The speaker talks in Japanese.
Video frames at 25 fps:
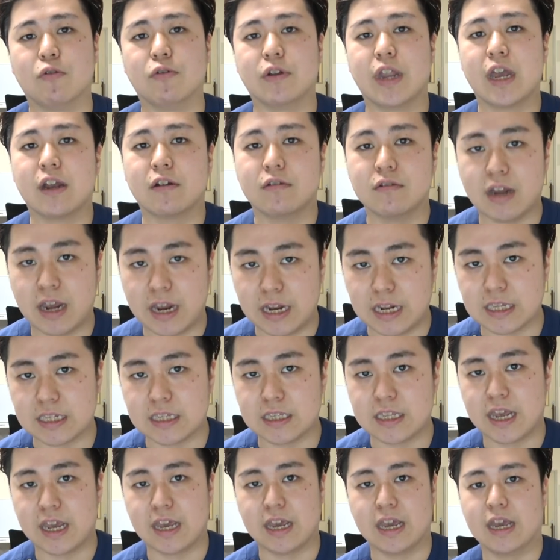5年ぐらいで
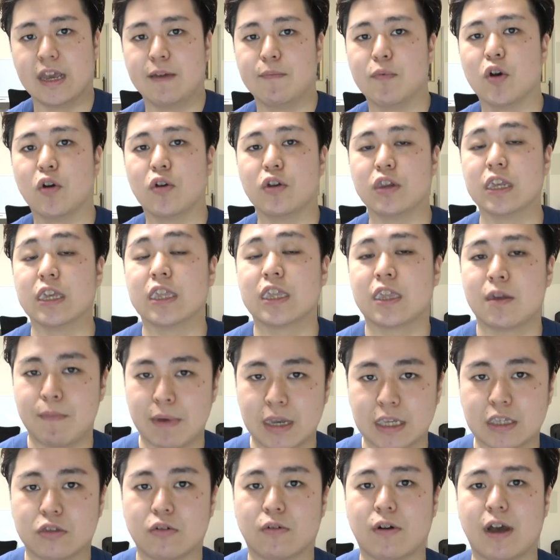すね病院に行って
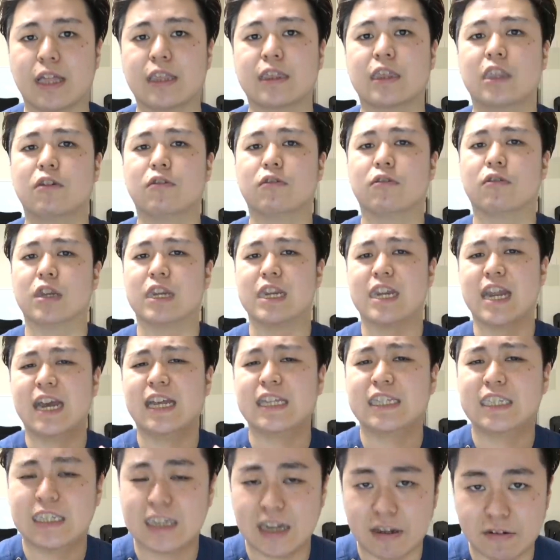ますとかっていう風に
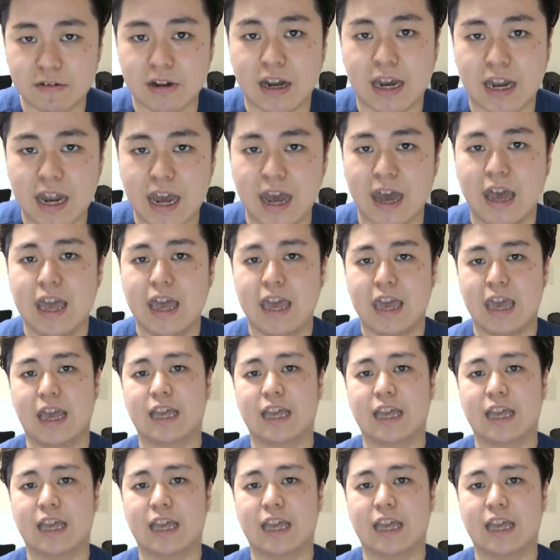なっちゃうから、